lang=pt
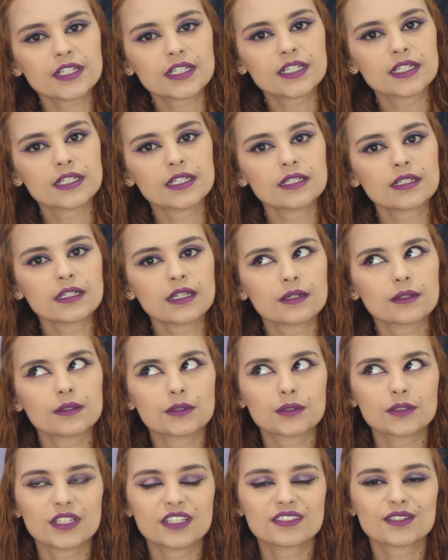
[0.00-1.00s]
Arcana,
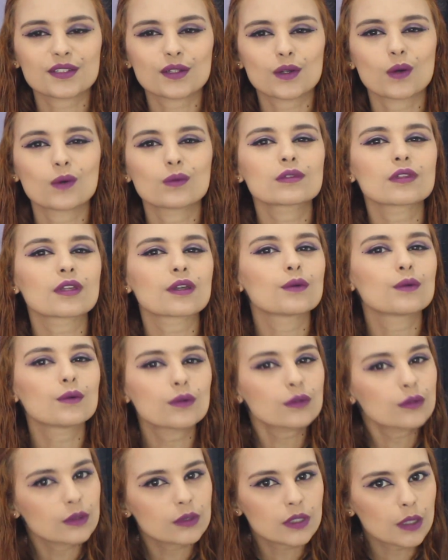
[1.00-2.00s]
ou nesse
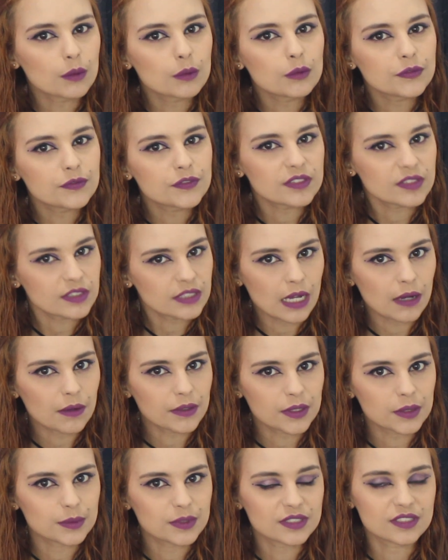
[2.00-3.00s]
conteúdo não oficial
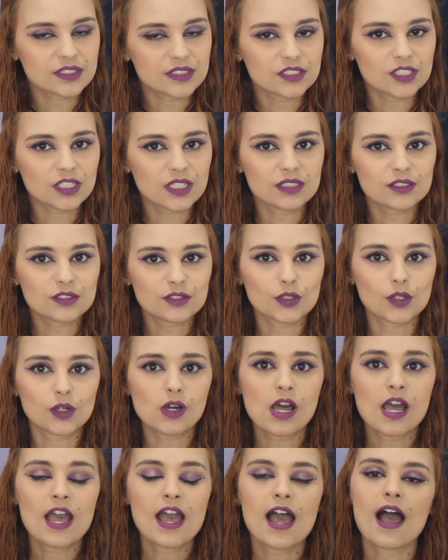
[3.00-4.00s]
que a Wizard lançou,